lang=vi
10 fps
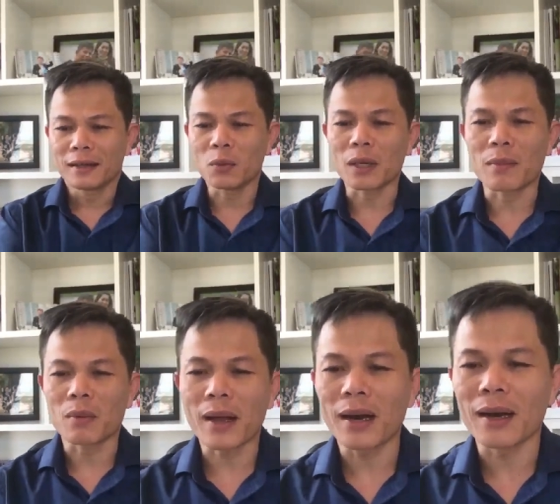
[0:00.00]
đúng là
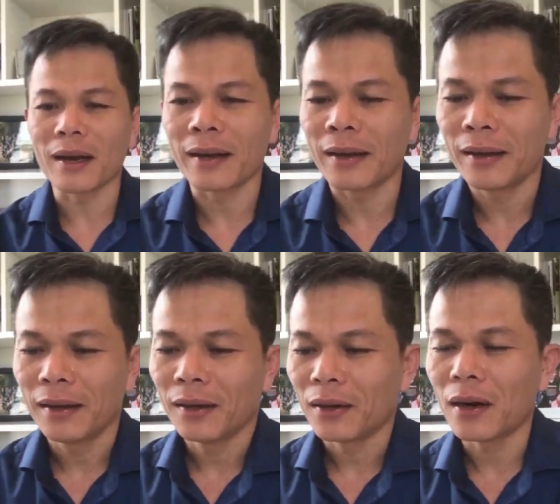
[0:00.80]
bóng đá là
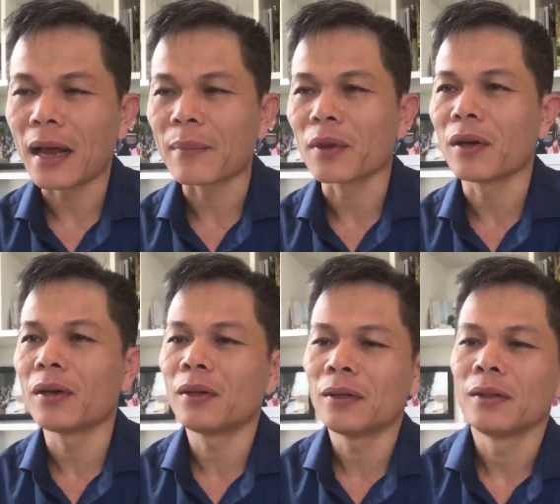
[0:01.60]
nó làm
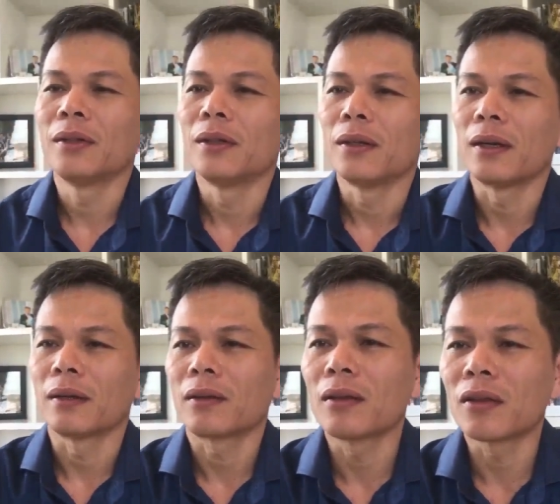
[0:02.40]
cho à,
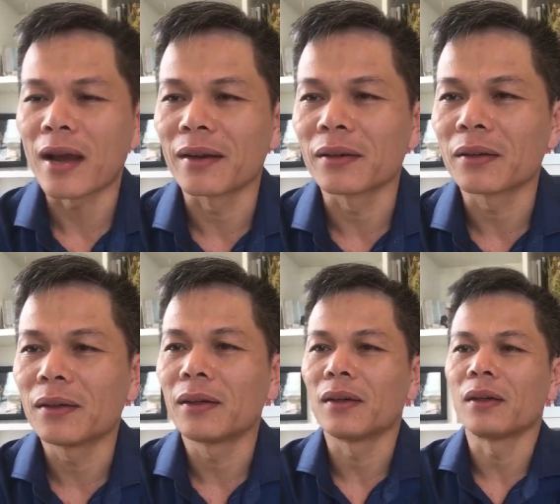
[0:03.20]
tinh thần
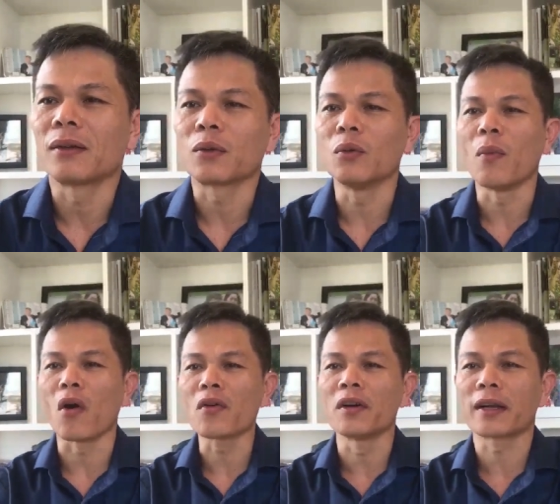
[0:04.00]
à, của
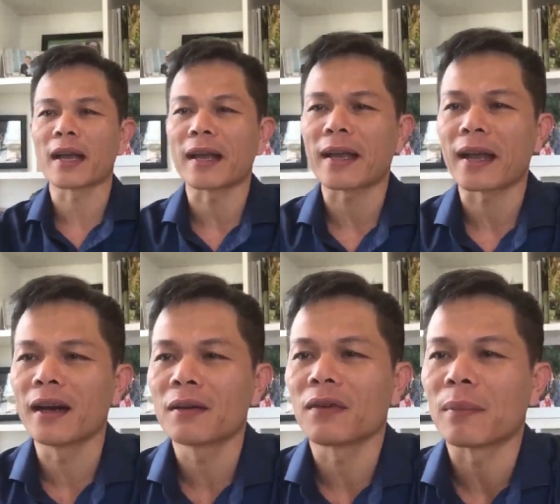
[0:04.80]
mỗi người càng ngày càng
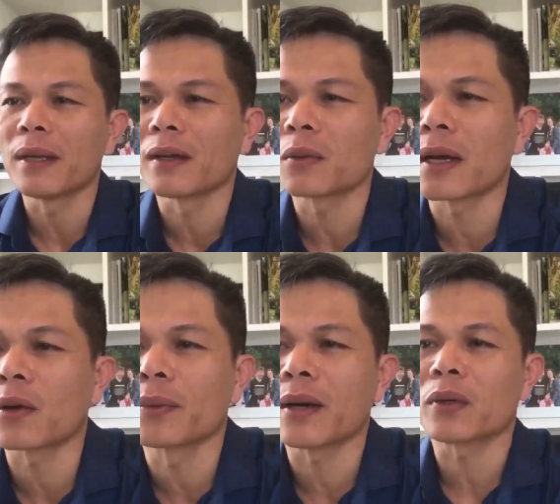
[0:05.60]
lên và bây giờ chúng ta
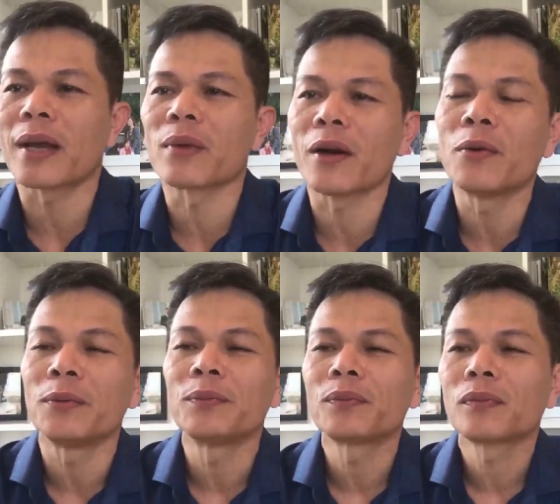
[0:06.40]
cùng nhau chào nhau
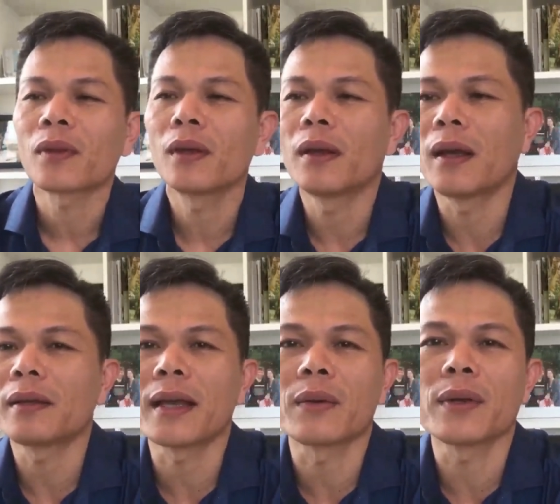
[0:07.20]

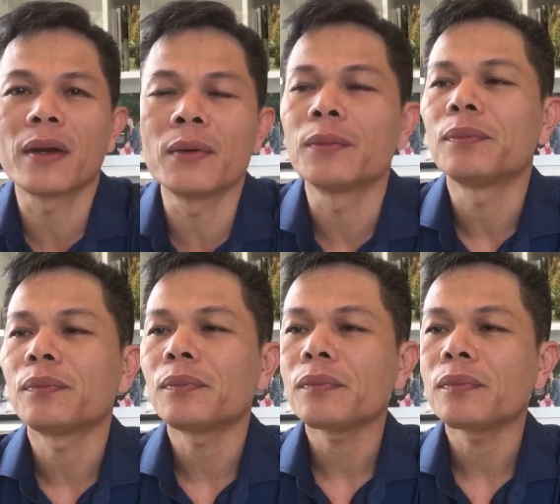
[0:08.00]
à, chào nhau